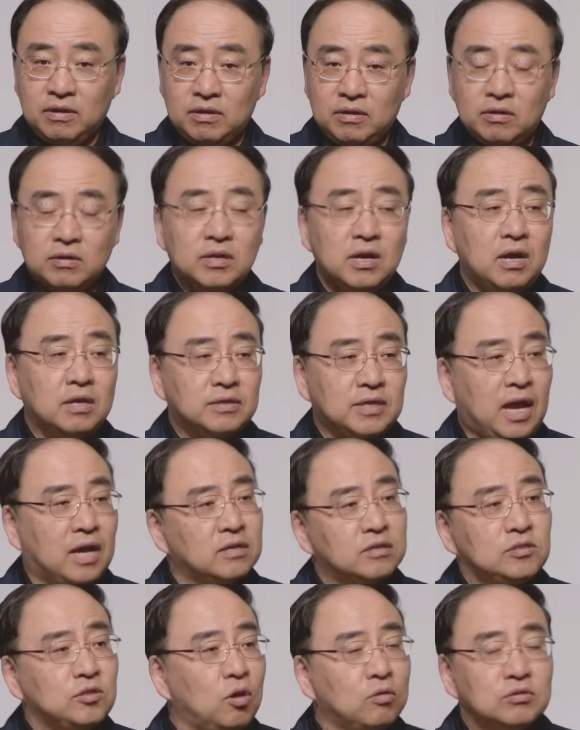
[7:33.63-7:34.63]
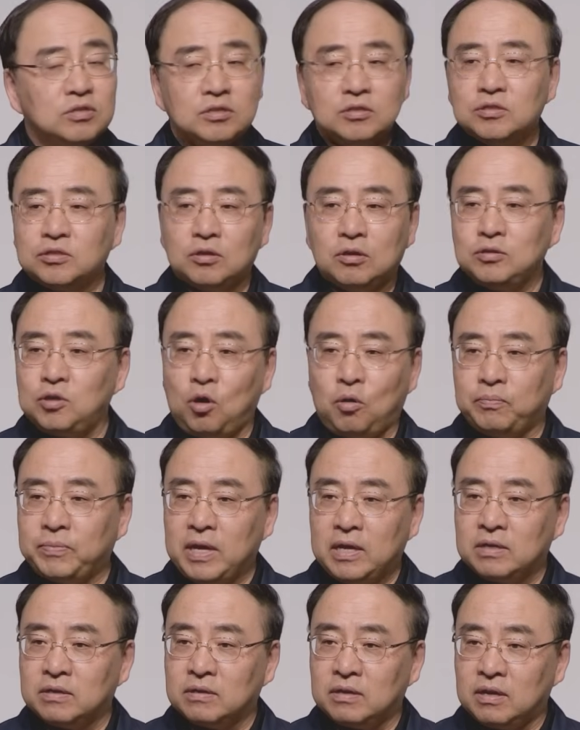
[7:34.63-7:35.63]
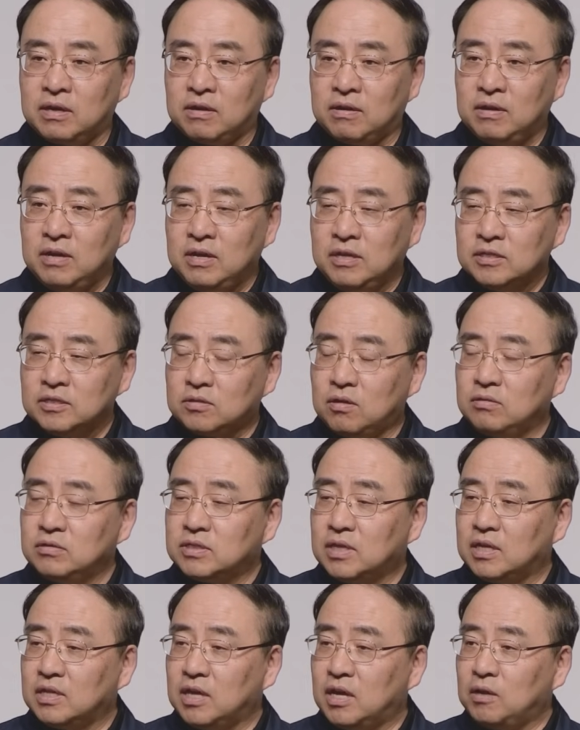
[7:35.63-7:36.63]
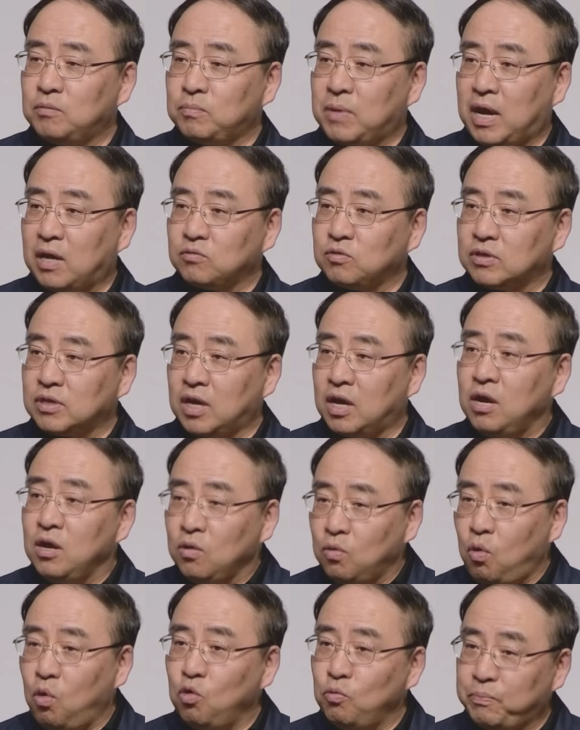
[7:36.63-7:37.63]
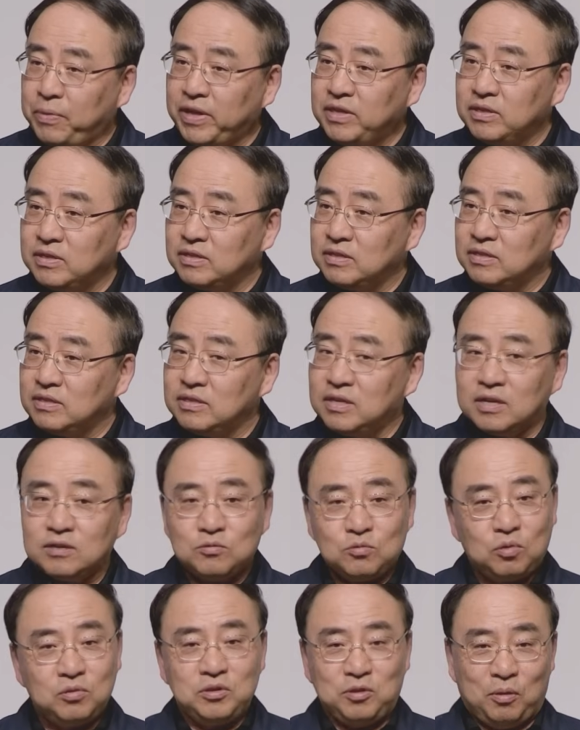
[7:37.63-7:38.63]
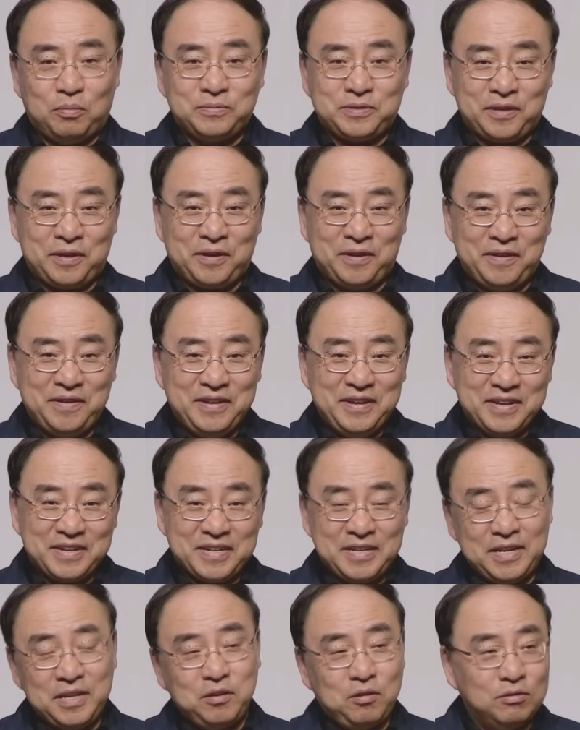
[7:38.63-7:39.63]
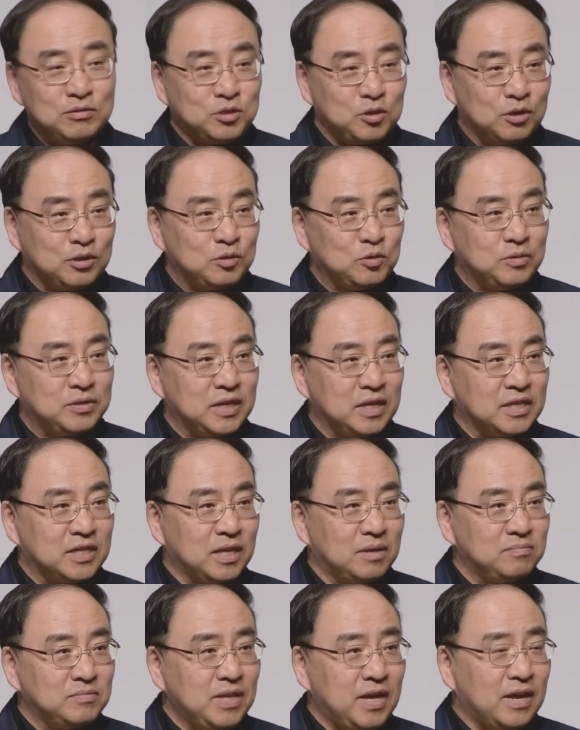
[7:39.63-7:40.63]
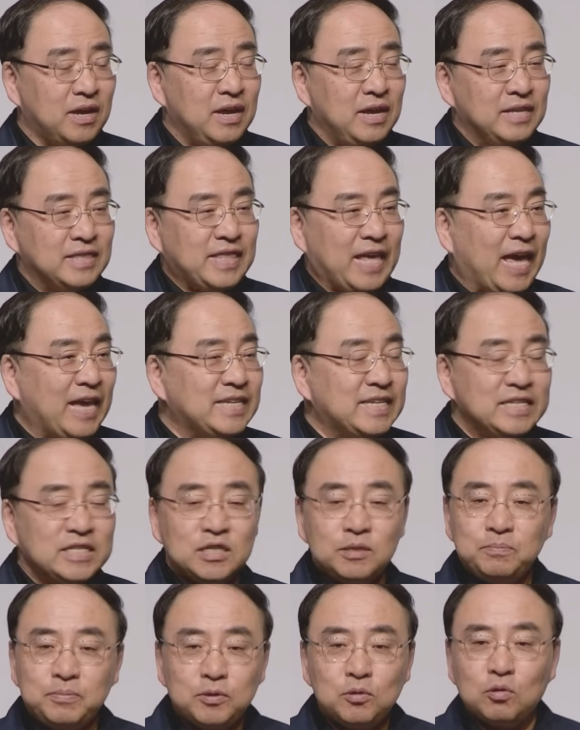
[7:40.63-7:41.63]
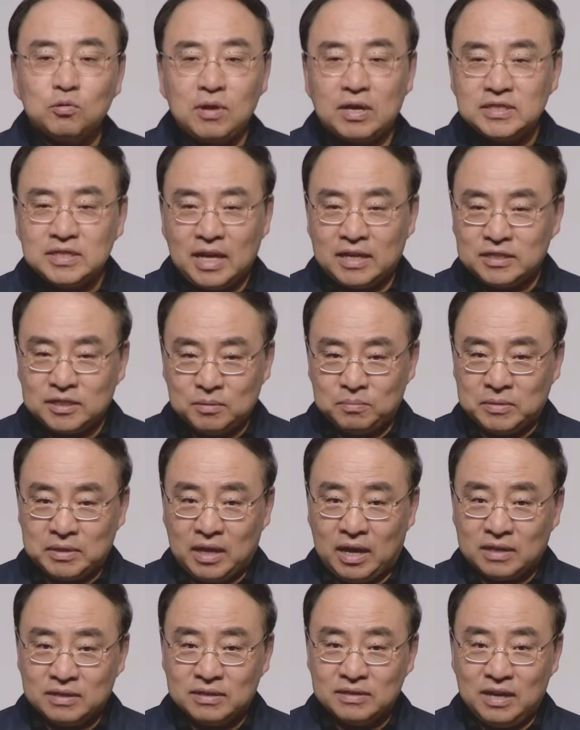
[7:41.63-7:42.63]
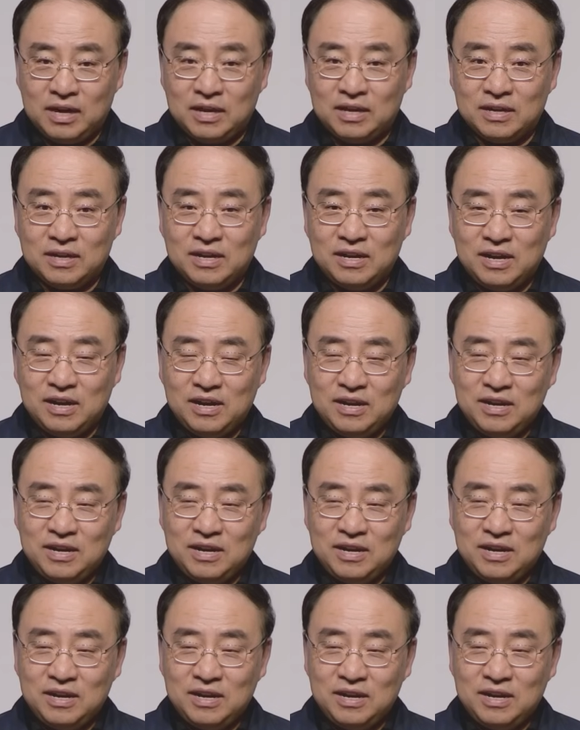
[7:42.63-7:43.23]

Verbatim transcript: 그러니까 다른 영들은 그런 영 없다는 거예요. 천사나 마귀가 호흡한다는 소리는 없어요. 그러니까 얘는 영적인 존재이기 때문에 대기를 필요로 하지 않습니다. 그냥